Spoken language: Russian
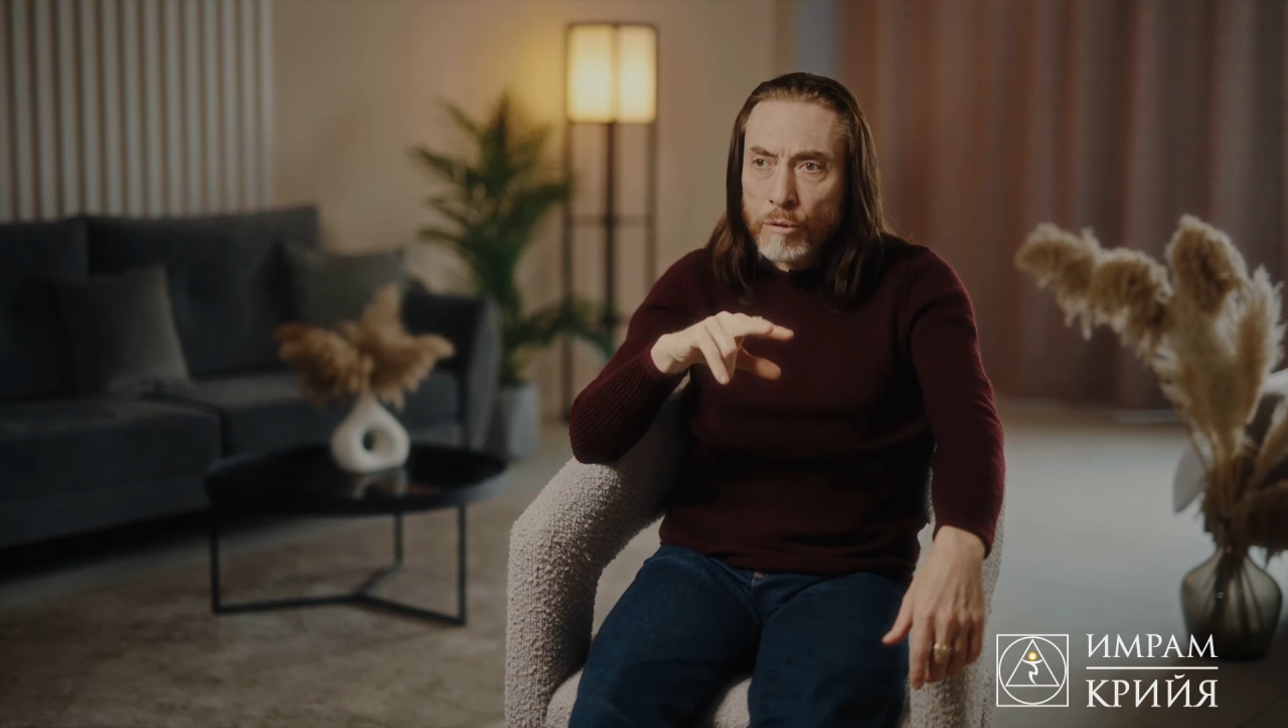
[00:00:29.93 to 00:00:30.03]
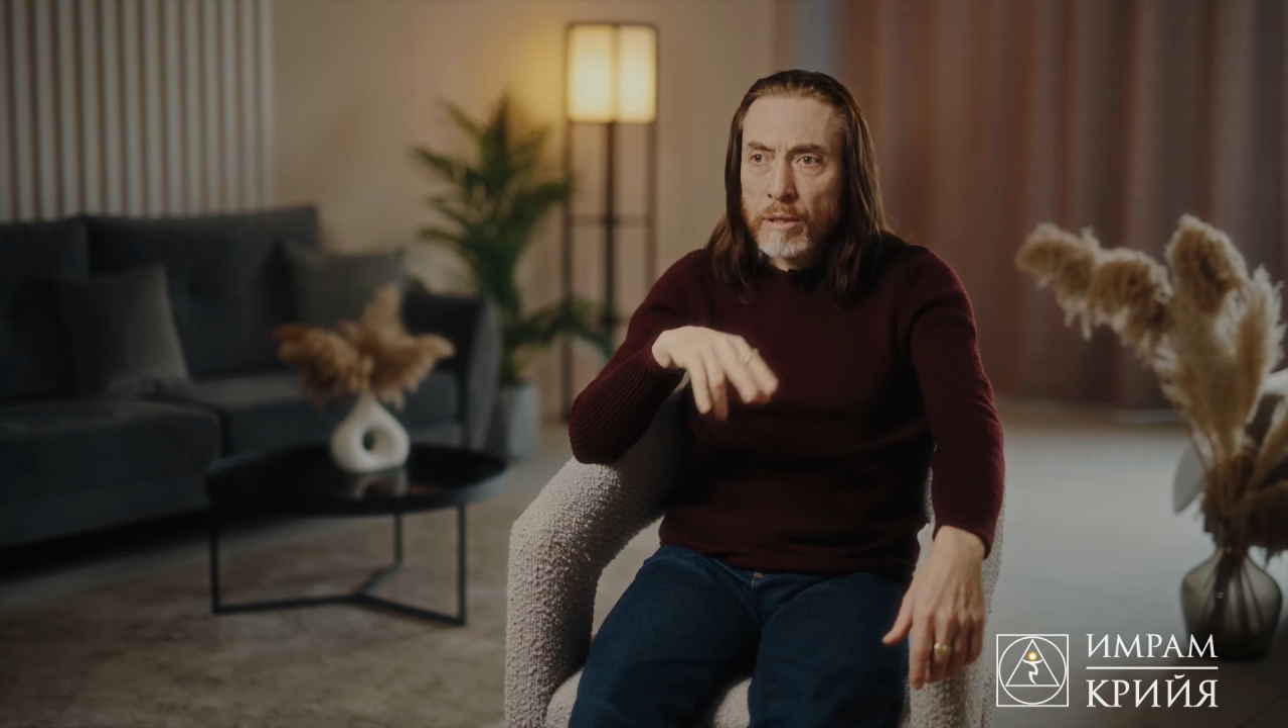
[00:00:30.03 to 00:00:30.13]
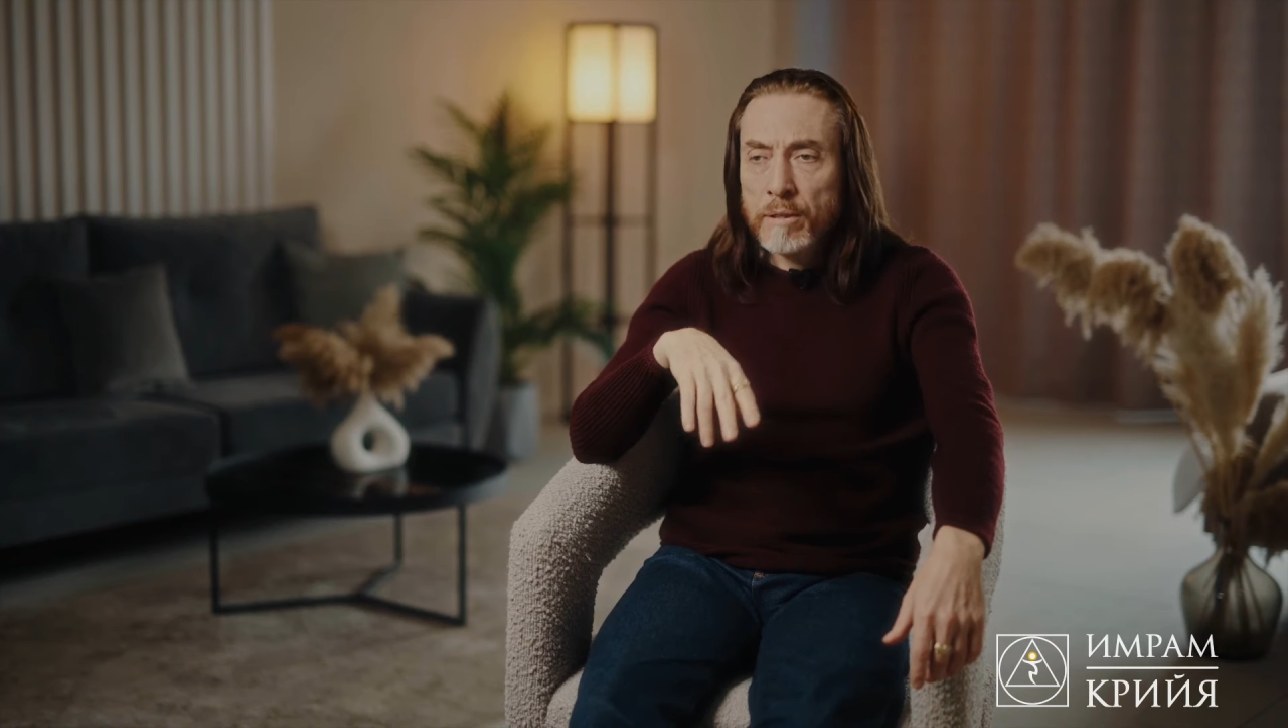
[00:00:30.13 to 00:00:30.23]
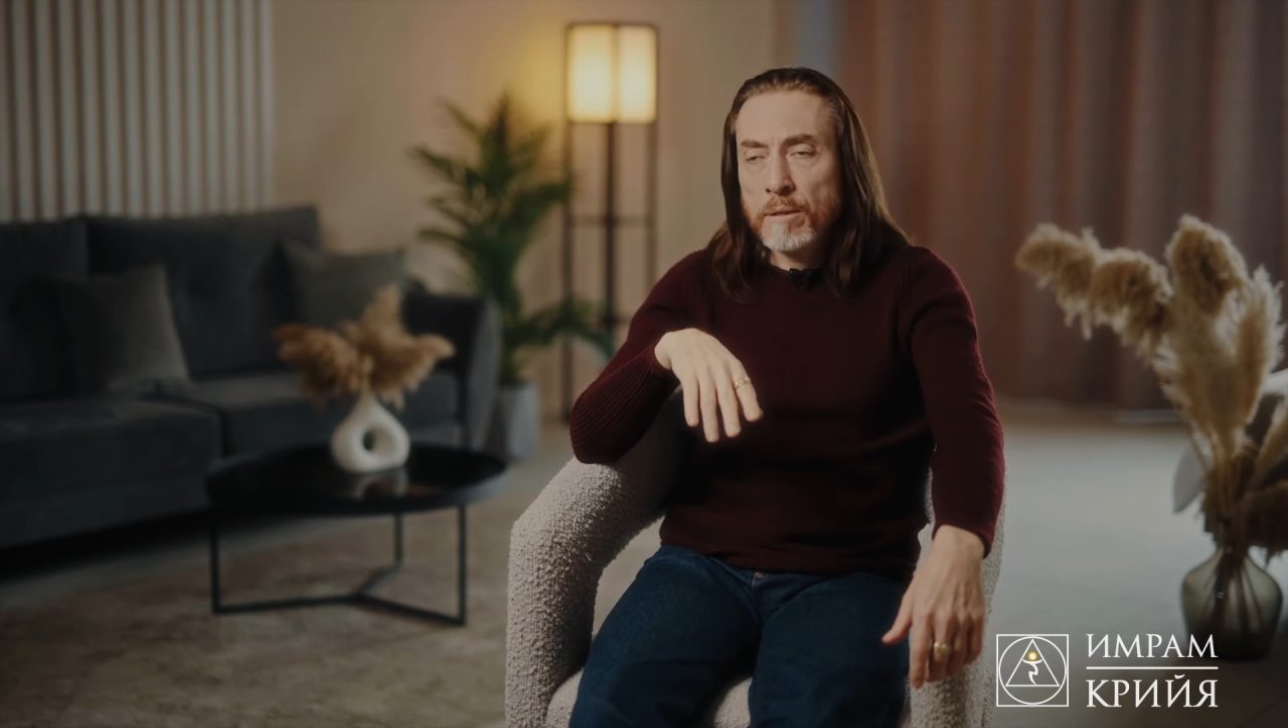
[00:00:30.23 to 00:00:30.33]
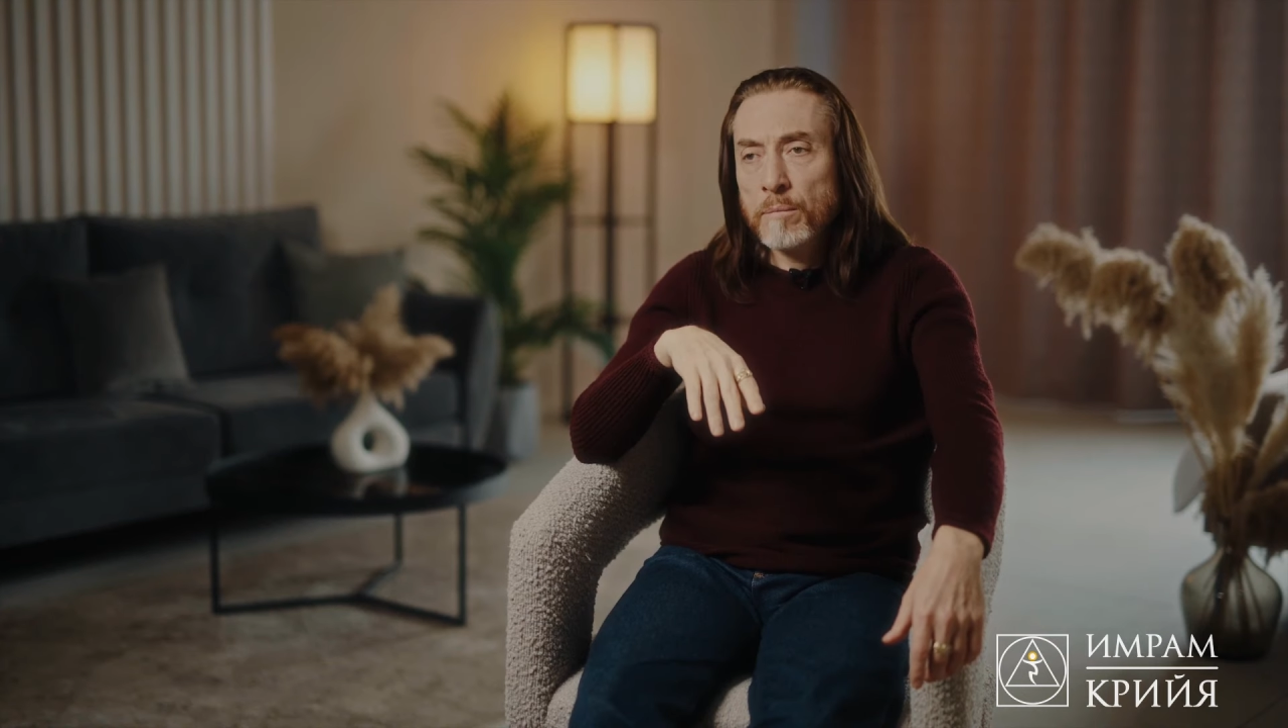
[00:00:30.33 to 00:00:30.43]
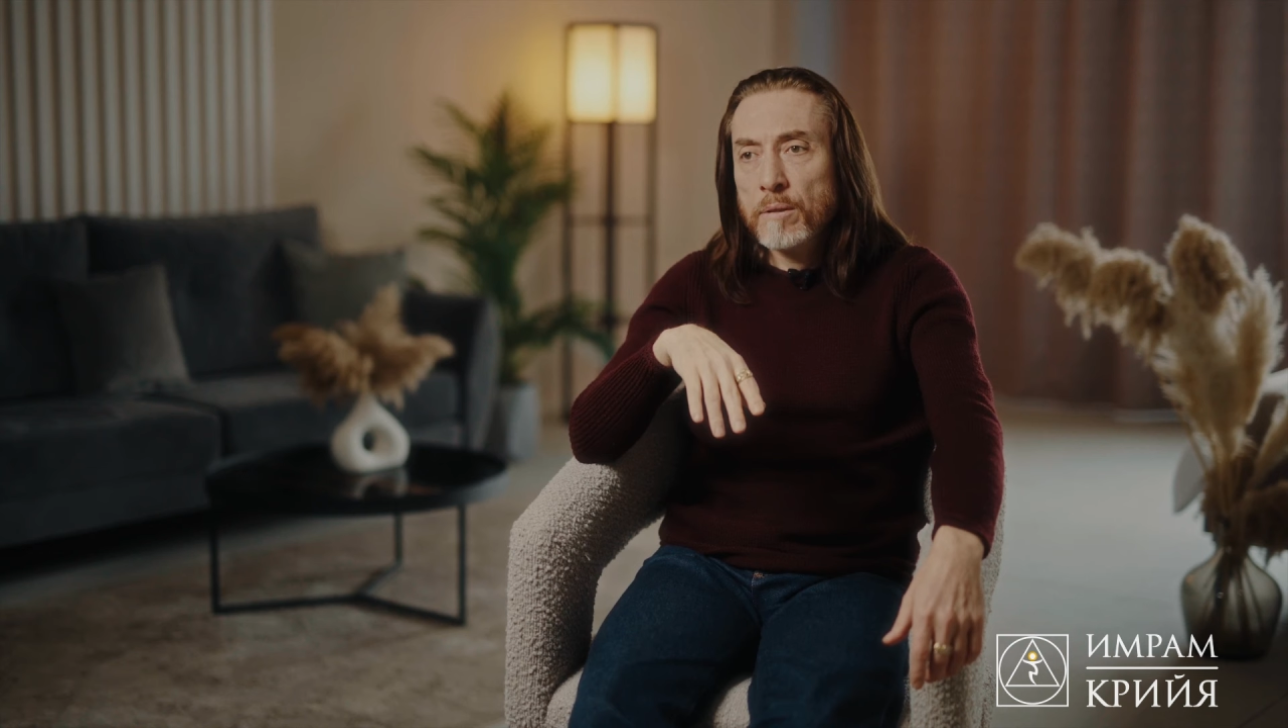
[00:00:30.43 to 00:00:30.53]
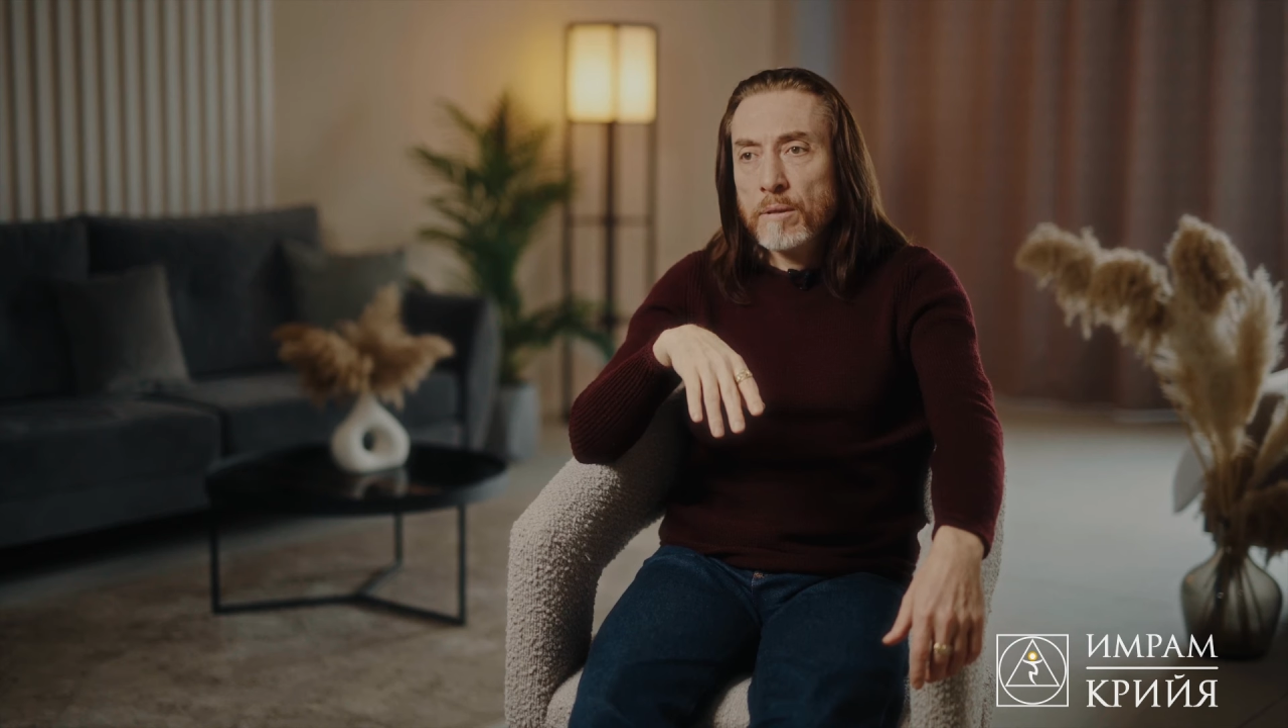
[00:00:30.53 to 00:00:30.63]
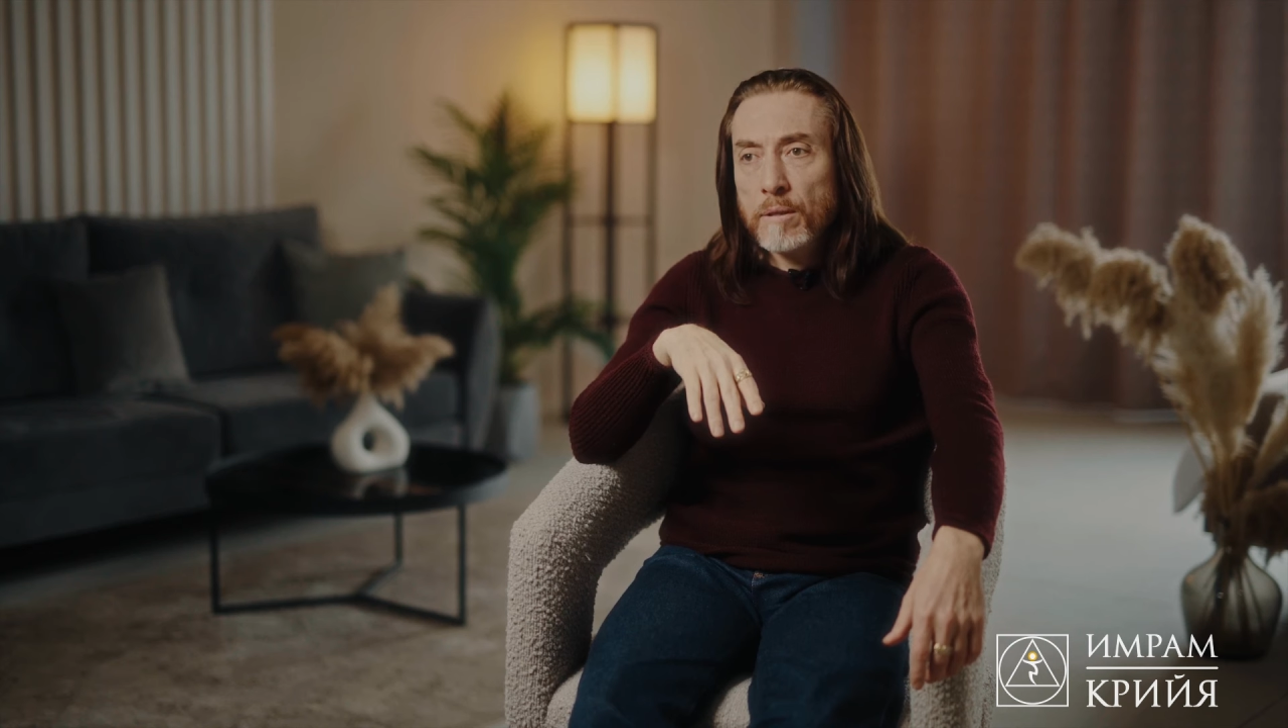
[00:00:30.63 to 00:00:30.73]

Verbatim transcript: хотя бы